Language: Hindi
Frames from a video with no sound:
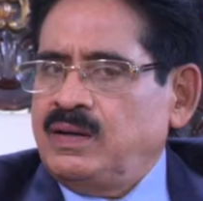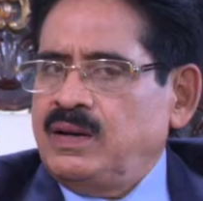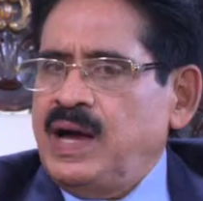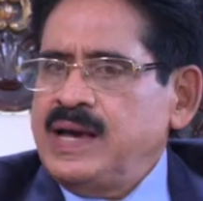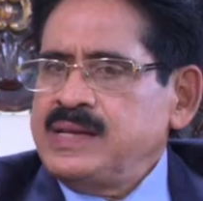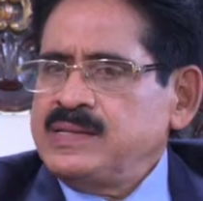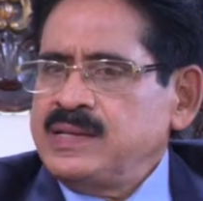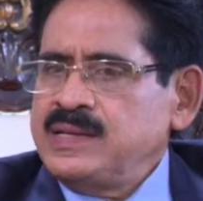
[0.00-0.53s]

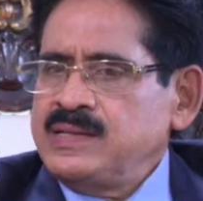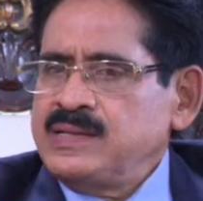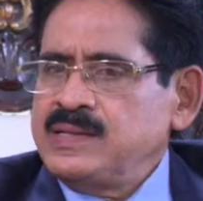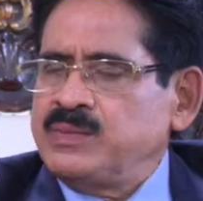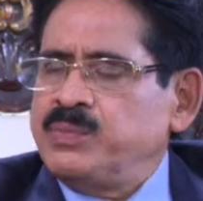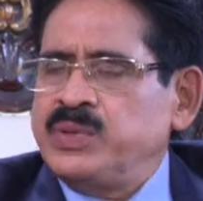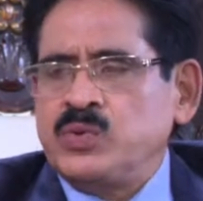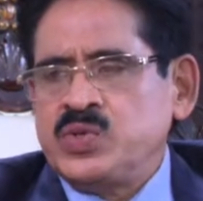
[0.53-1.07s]
कायसेंस
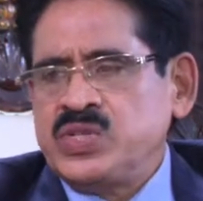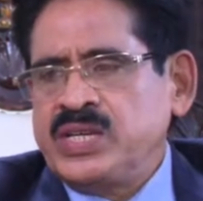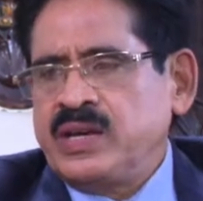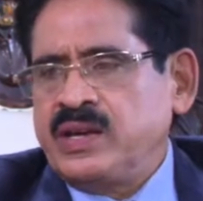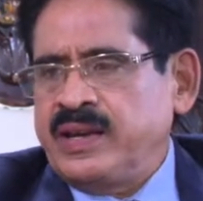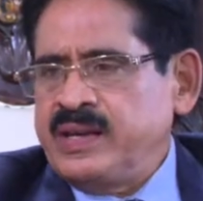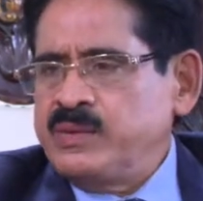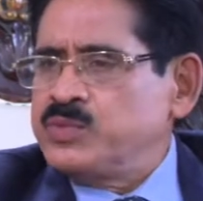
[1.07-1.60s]
ब्यूटी
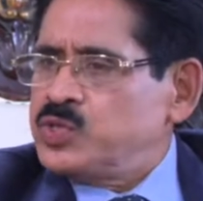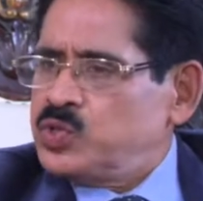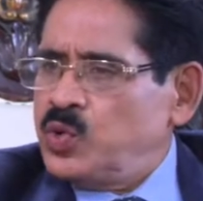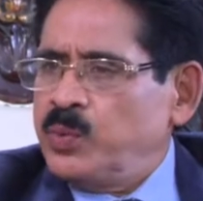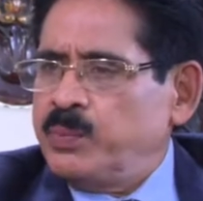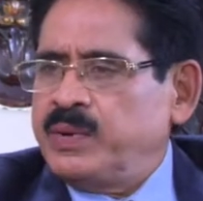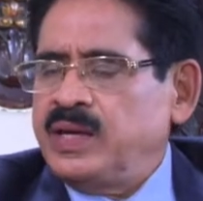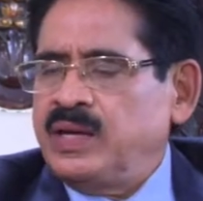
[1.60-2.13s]
क्रीम
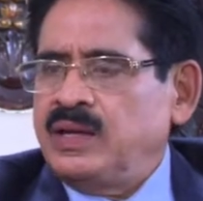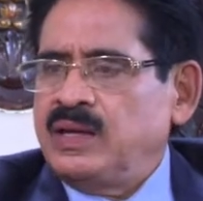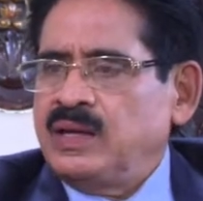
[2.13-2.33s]
सोप की